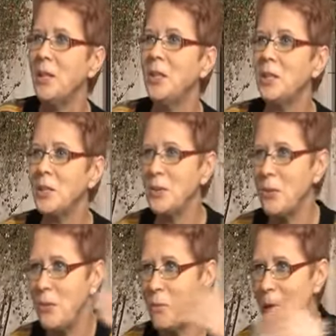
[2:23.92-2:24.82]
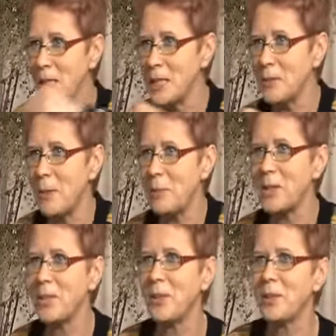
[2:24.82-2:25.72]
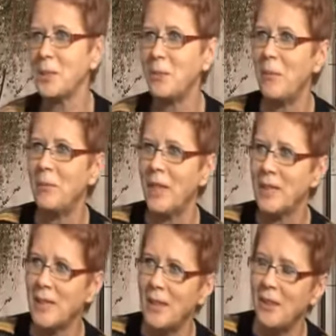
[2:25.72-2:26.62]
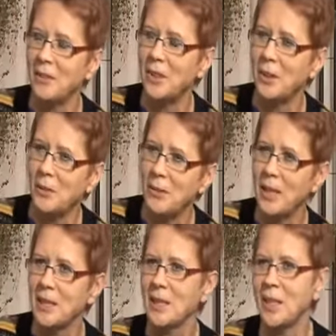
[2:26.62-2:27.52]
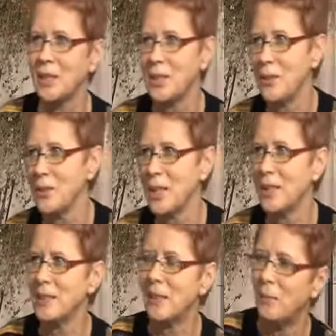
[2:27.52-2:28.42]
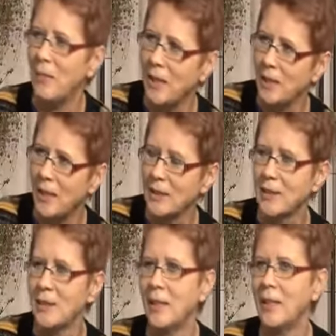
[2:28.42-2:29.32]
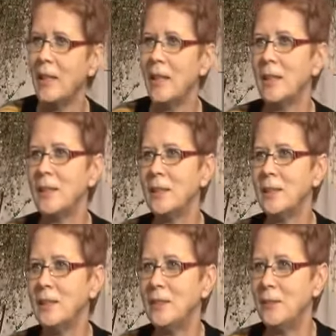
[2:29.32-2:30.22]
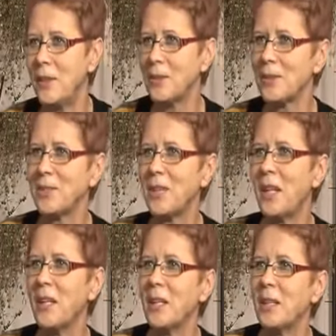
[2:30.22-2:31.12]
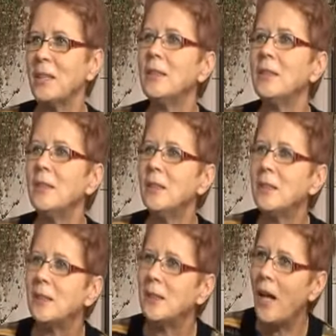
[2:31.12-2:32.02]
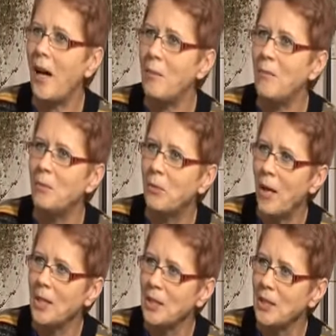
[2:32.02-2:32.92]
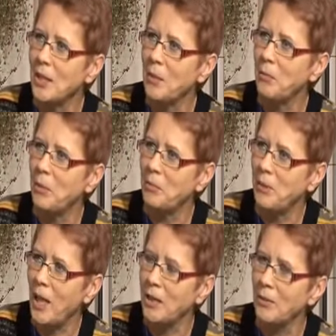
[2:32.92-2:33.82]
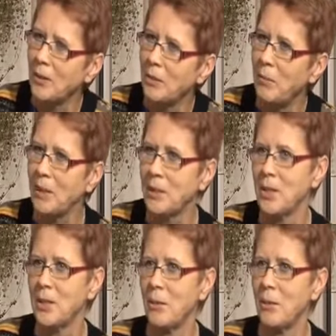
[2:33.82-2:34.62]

i znów Państwa przeniosłam na salony królewskie, książęce, magnetyczne, Y, dworskie i tam właśnie popijano herbatki